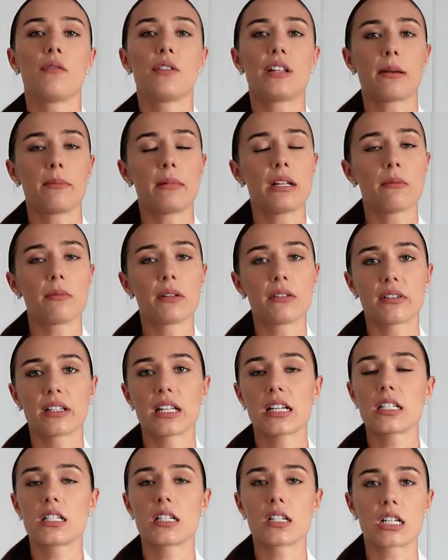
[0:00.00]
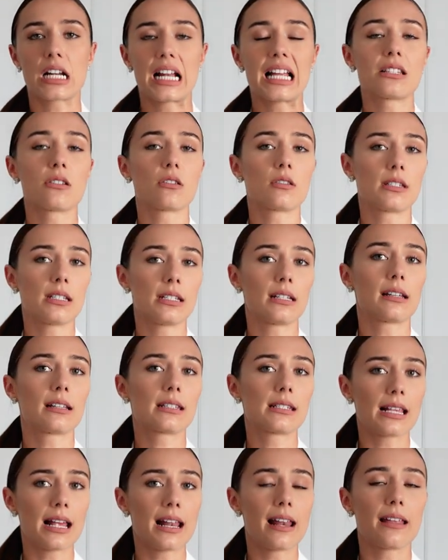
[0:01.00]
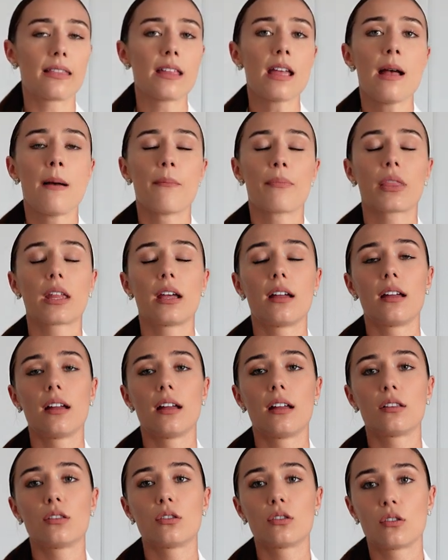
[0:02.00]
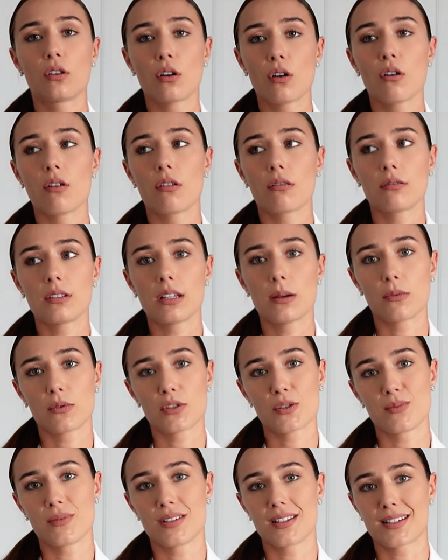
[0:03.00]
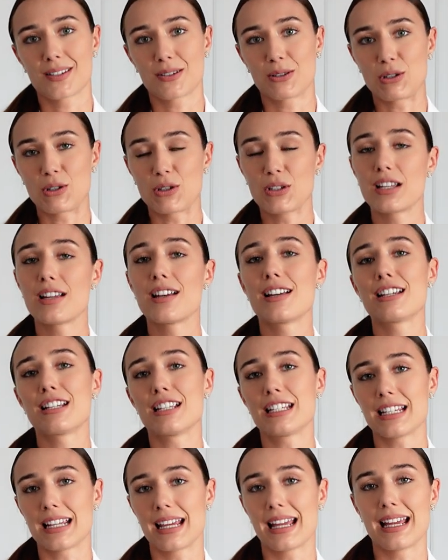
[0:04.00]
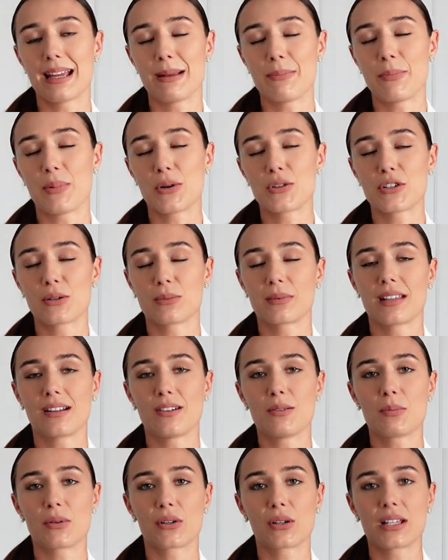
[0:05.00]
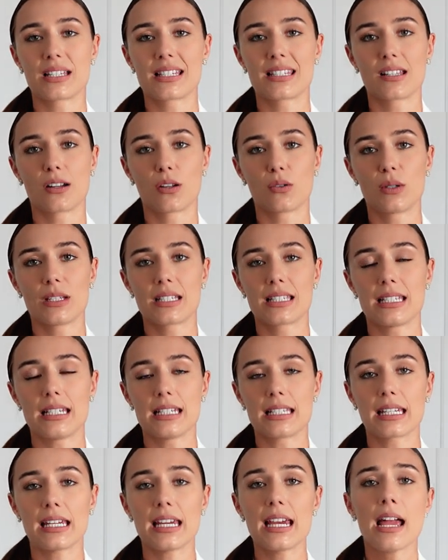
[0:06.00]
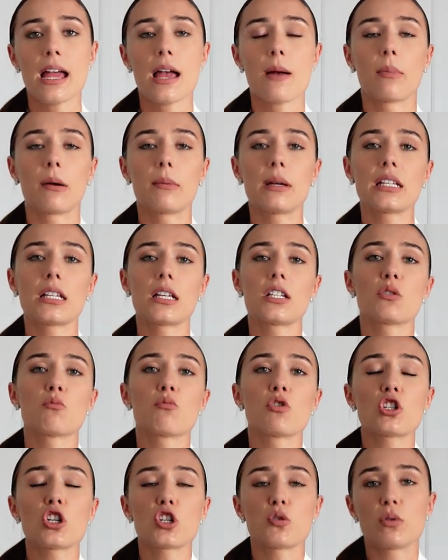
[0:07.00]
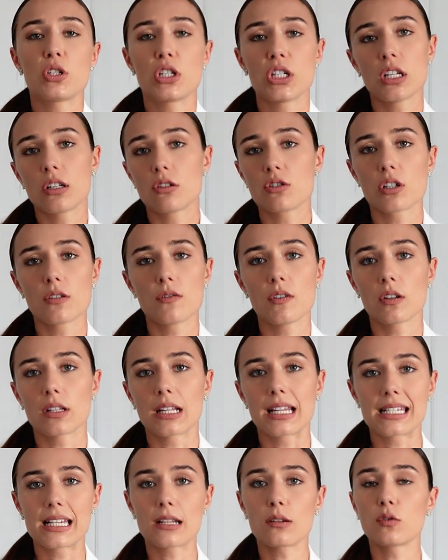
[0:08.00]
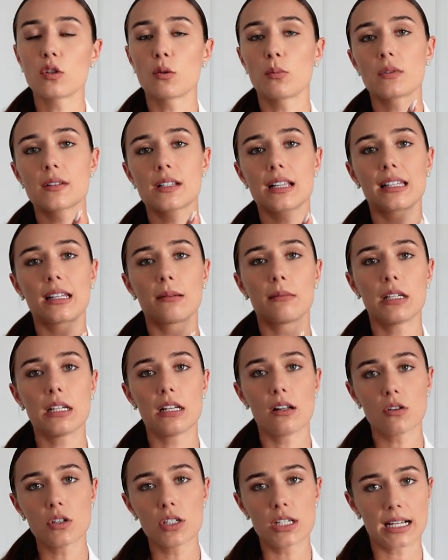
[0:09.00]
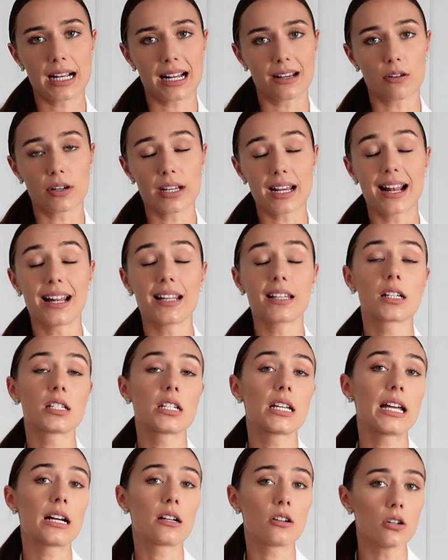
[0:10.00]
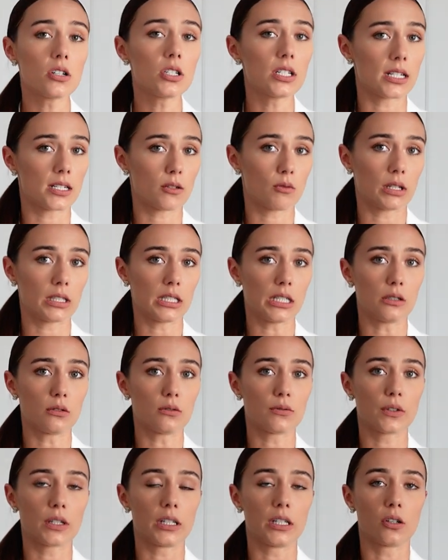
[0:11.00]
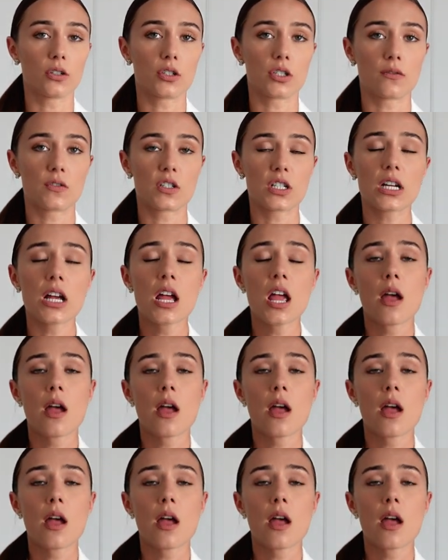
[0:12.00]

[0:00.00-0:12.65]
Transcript: witaminę B12, żelazo, cynk, selen, e, to nie bądźmy zaskoczone, że poziom tego progesteronu jest niski. Pamiętaj, że możesz być niedożywiona zarówno pod względem ilości kalorii, ale także jakości składników e, odżywczych.